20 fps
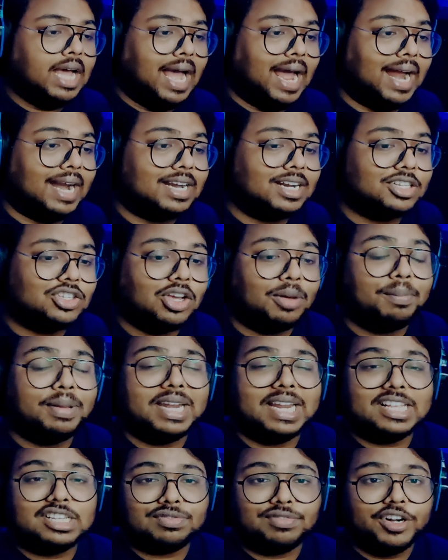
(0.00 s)
एंड जब
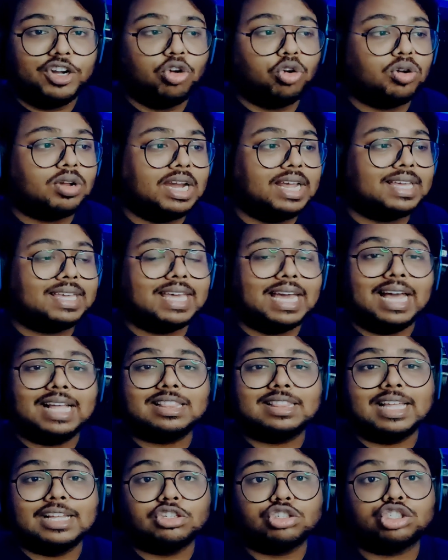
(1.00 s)
मैंने इस वीडियो को क्लिक किया
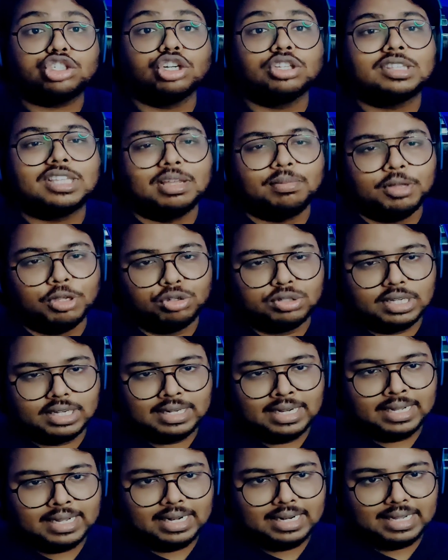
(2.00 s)
देन शुद्धि
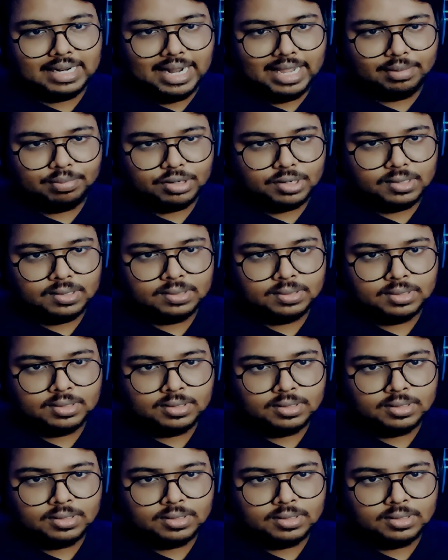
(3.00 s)
म्यूजिक निकल कर आई ब्रो